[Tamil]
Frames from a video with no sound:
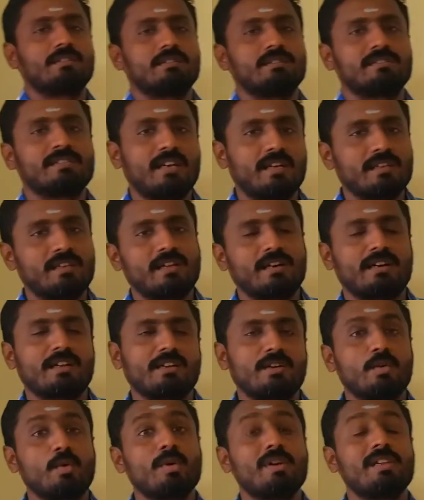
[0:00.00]
சாதாரண
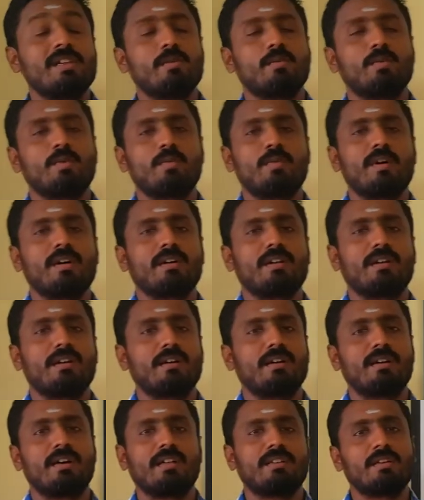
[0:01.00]
டோலியை உருவாக்குன
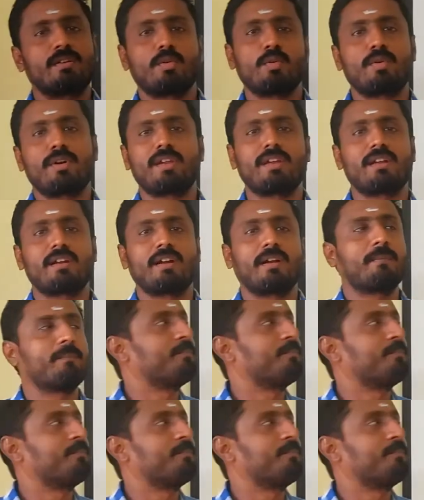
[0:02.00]
அந்த க்ளோனிங்குங்க